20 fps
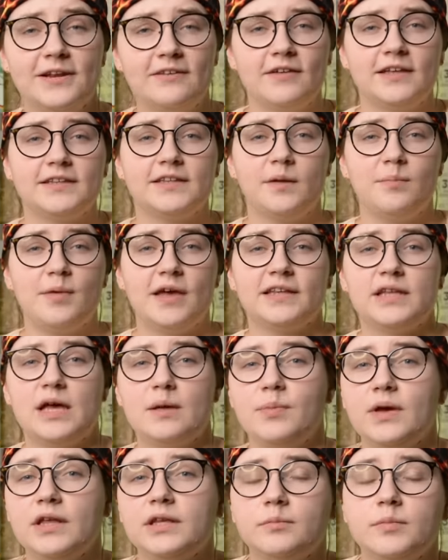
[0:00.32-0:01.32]
Привет, ребята,
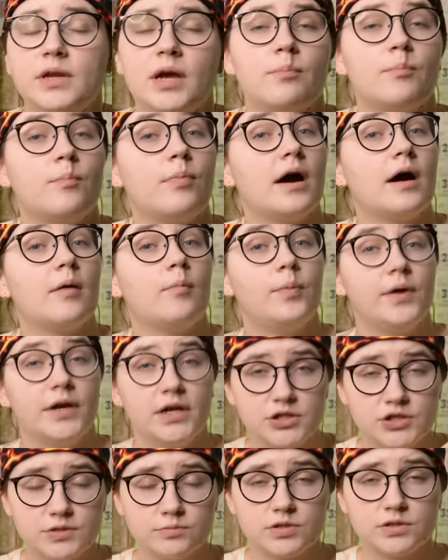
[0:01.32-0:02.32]
опять меня
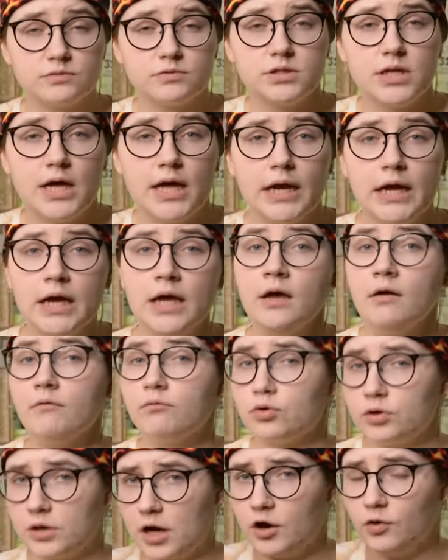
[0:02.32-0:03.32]
по-прежнему зовут Дарья,
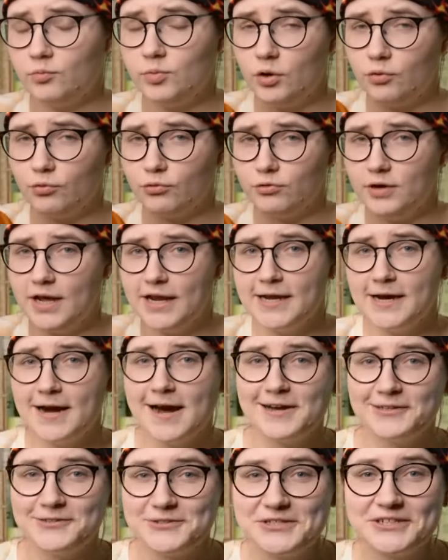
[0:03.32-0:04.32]
в руках у меня укулеле,
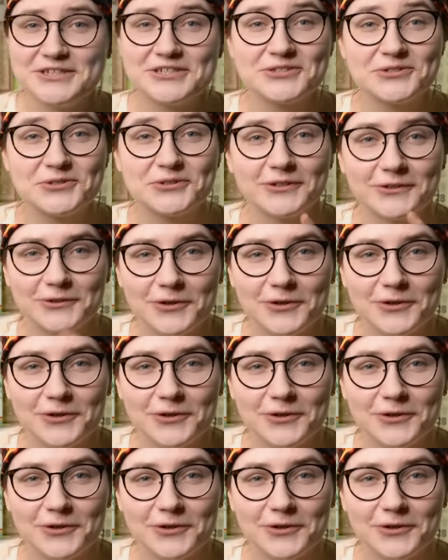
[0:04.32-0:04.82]
а это значит, что это